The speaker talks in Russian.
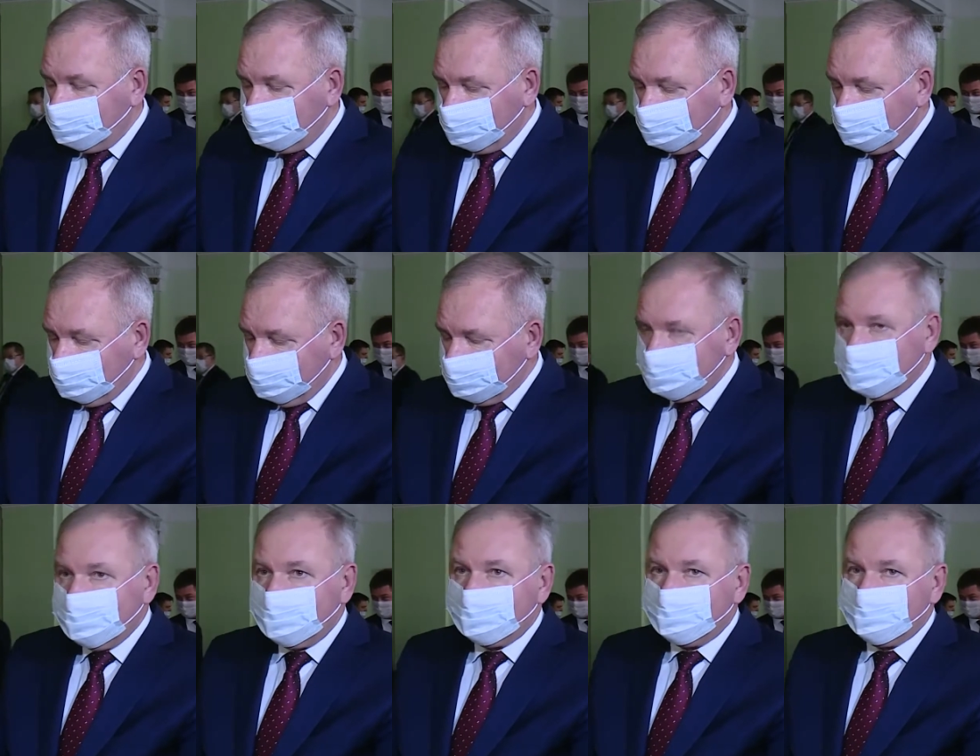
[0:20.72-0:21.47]

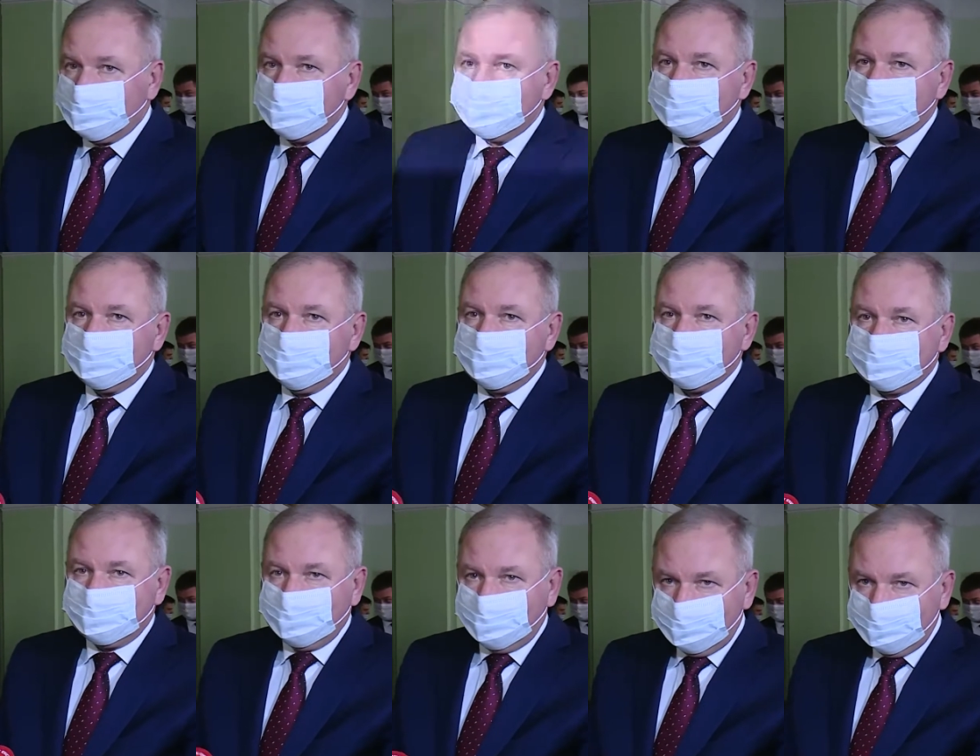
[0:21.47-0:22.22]
Подарок будет
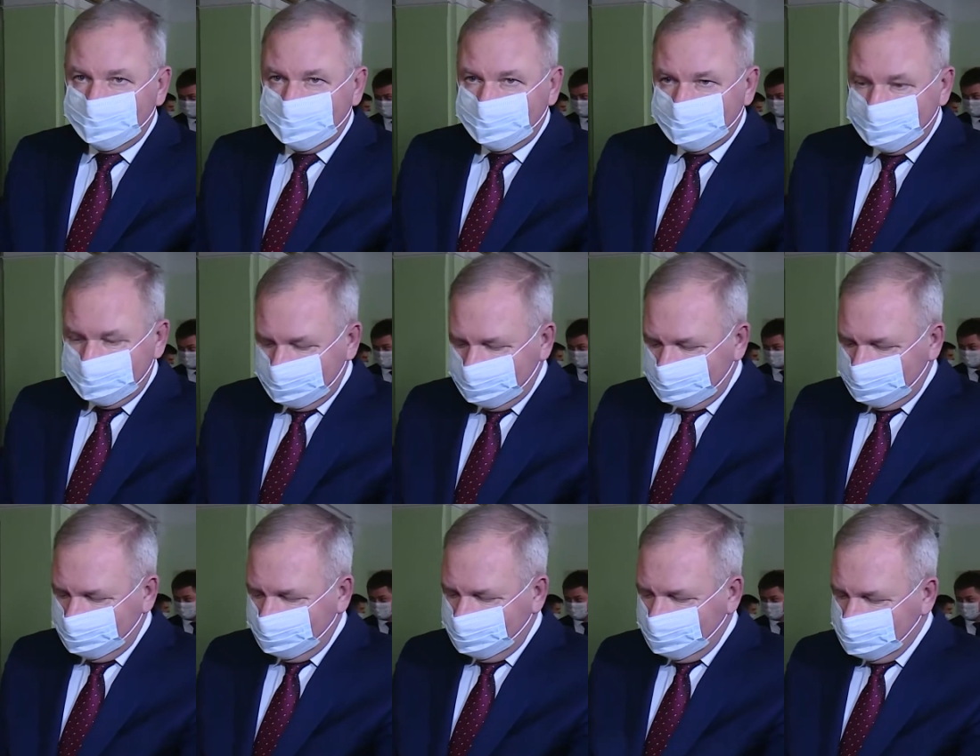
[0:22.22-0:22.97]
доставлен.
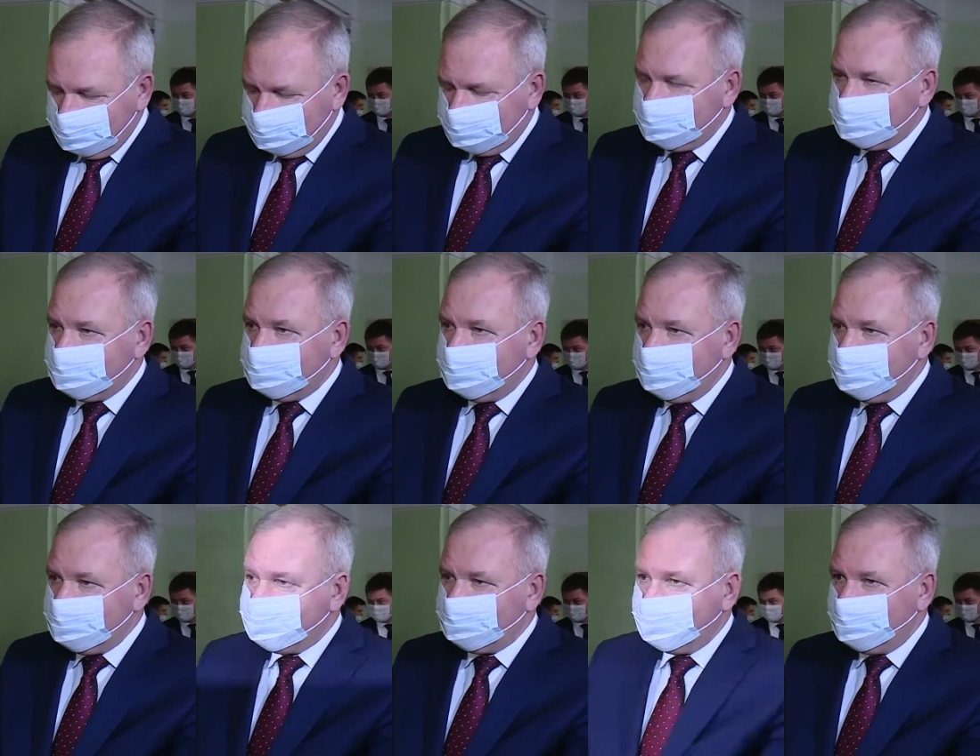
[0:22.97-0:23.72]
Лично
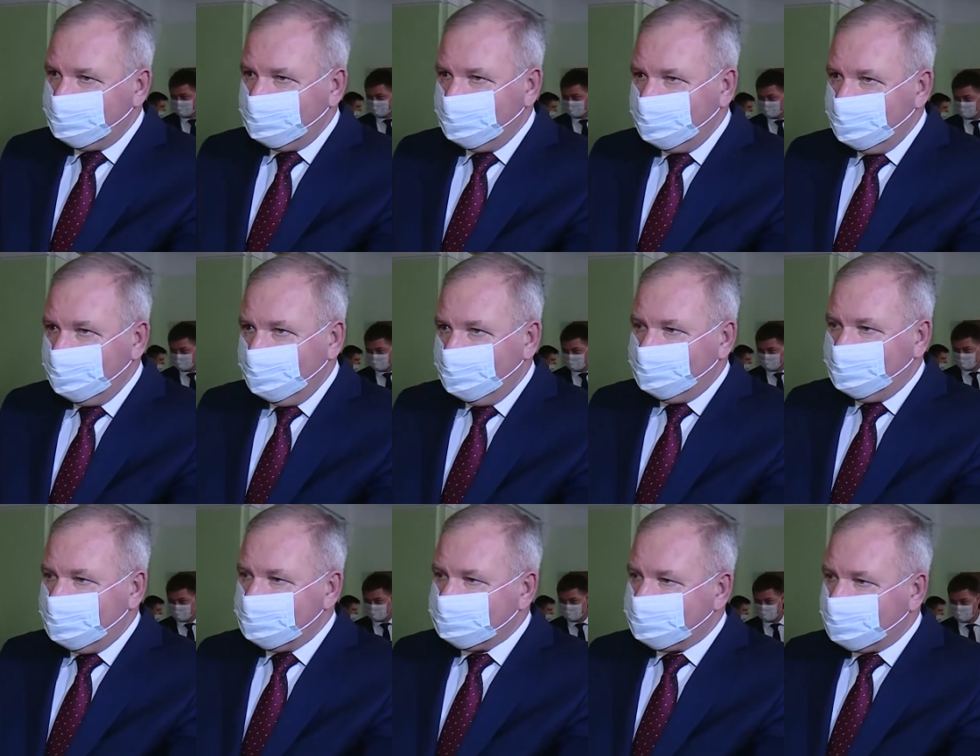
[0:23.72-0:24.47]
съезжу,
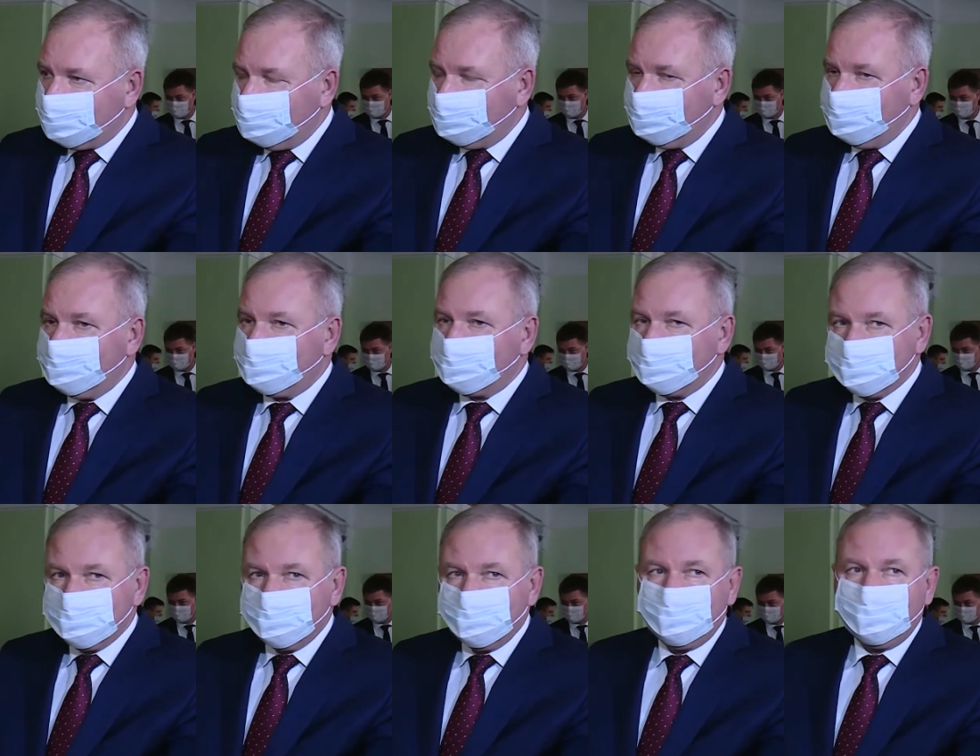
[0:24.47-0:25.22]
поздравлю и
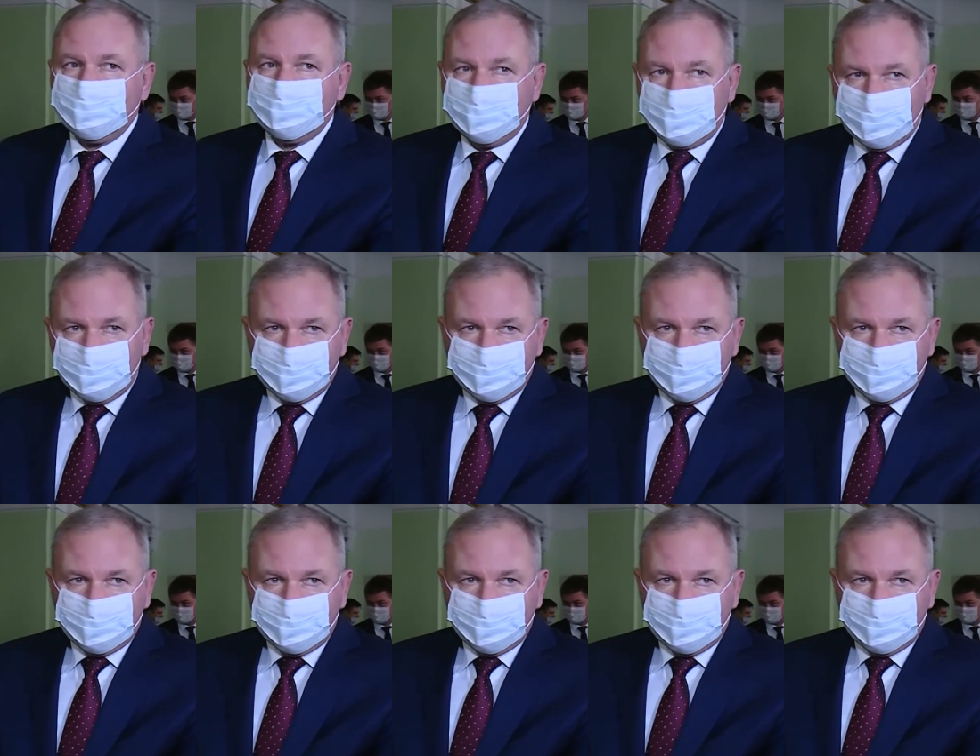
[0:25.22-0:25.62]
вручу подарок